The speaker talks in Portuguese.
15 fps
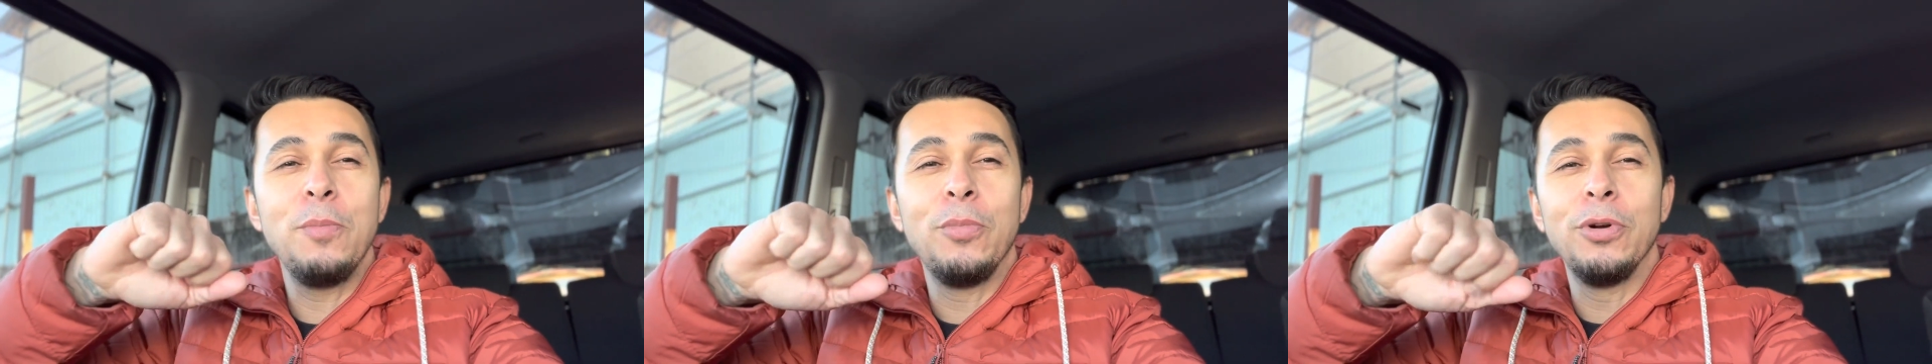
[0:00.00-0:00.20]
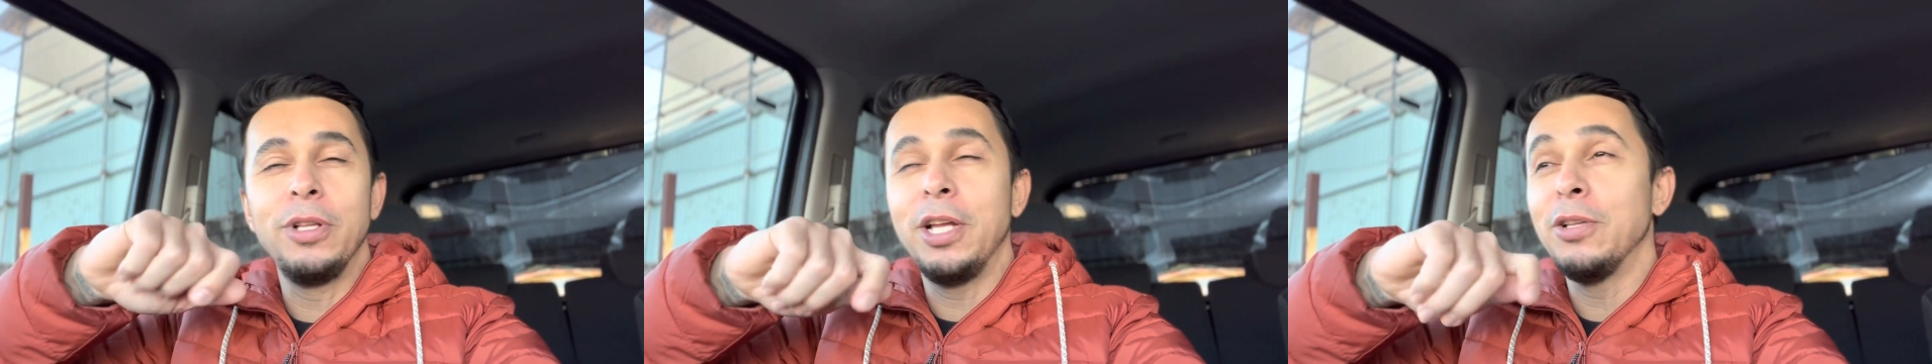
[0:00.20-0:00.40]

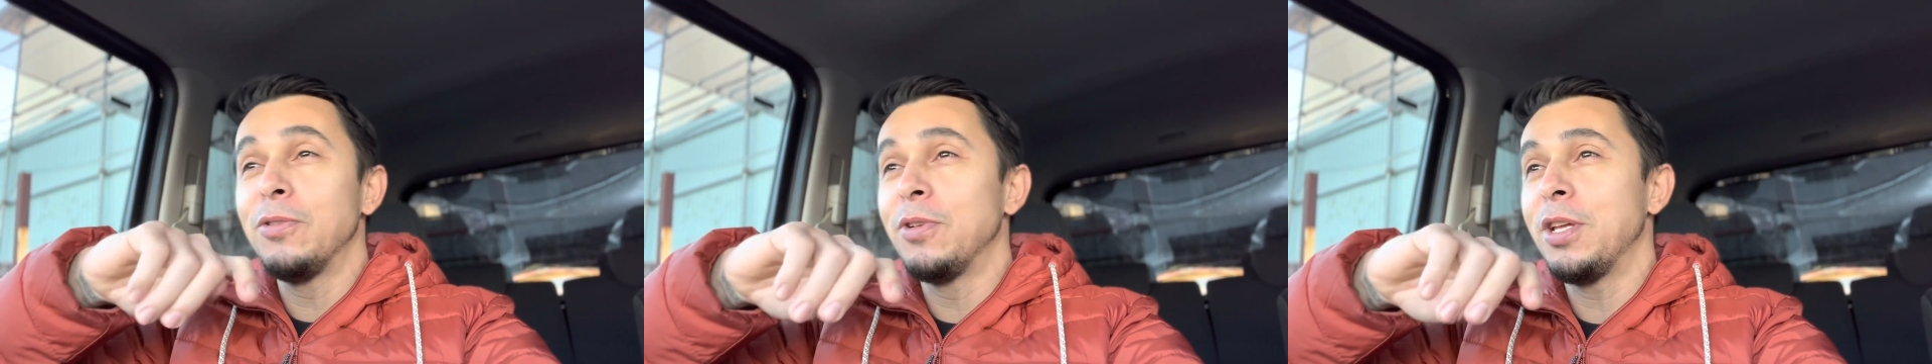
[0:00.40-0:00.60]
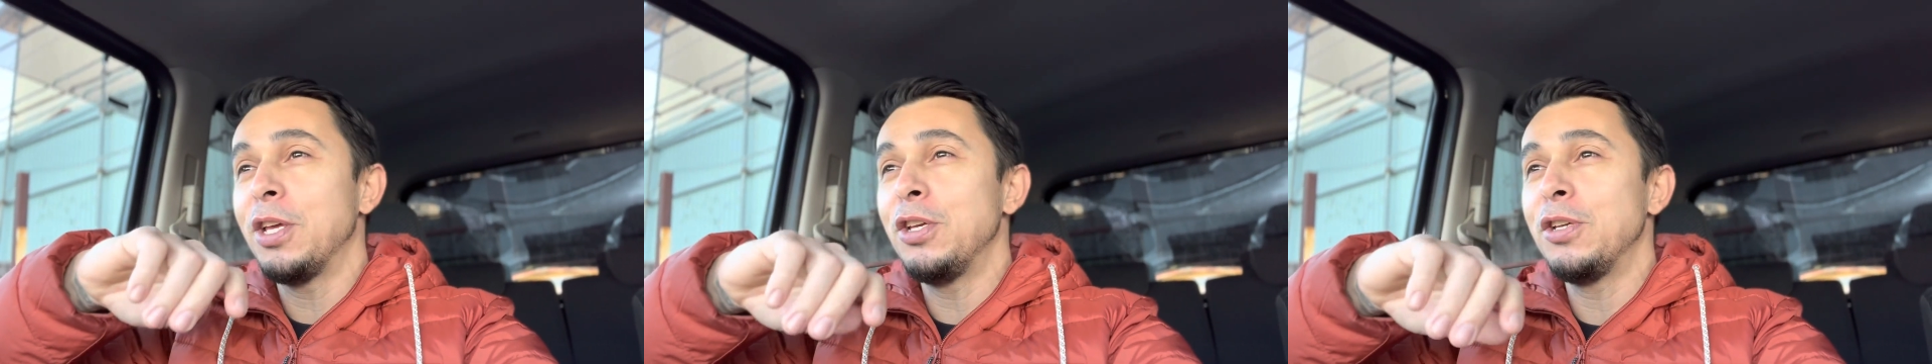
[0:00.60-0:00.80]
por dentro
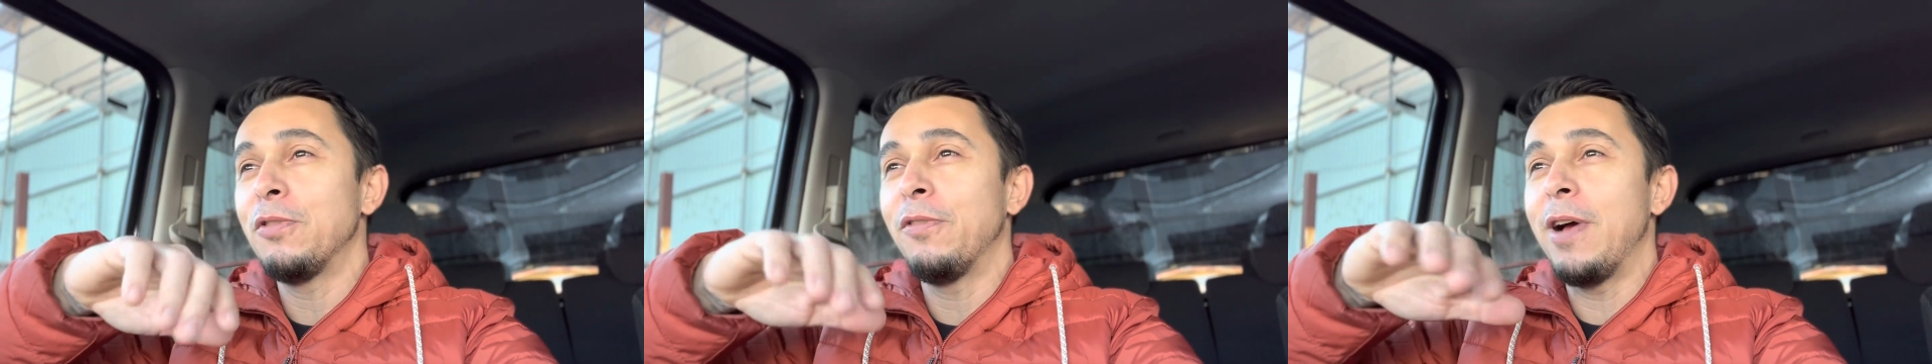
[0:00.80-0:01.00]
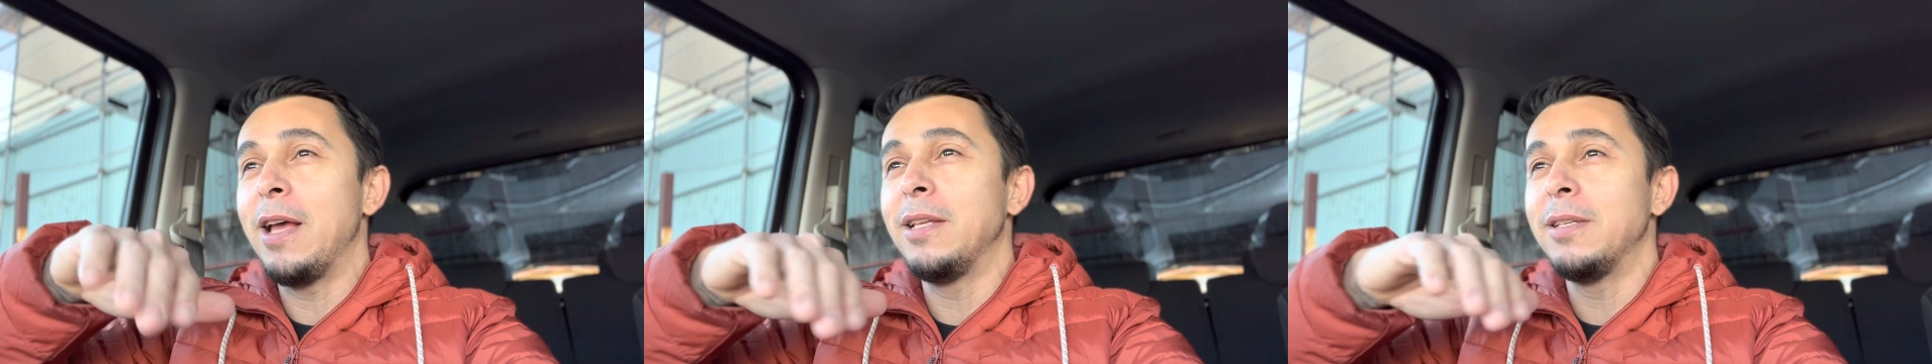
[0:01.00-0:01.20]
do que a gente
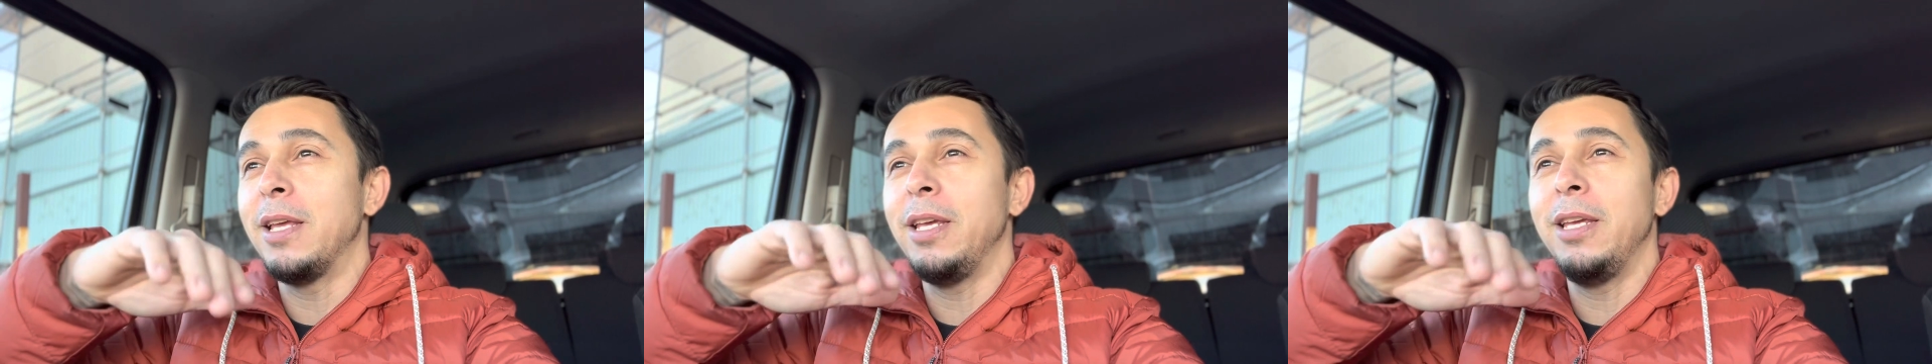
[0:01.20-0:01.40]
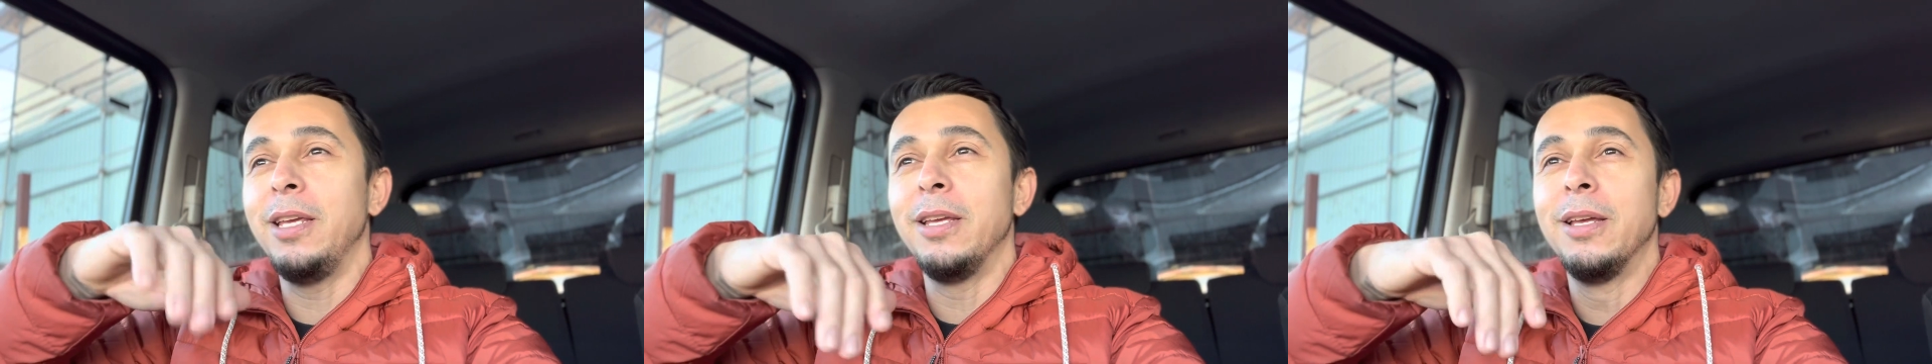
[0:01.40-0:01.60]
faz
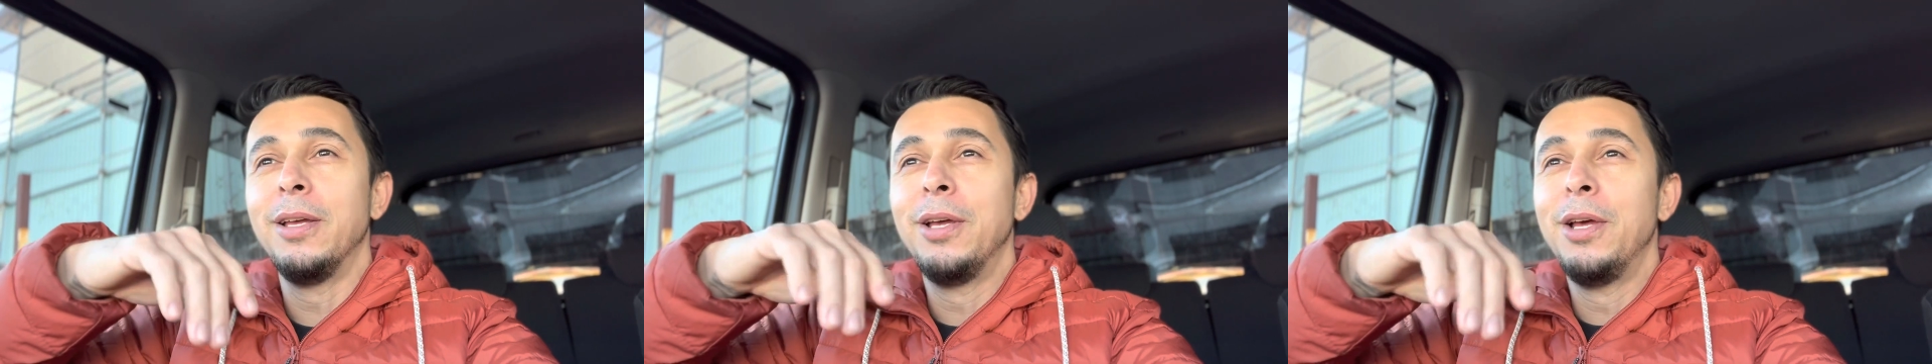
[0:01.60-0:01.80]
aí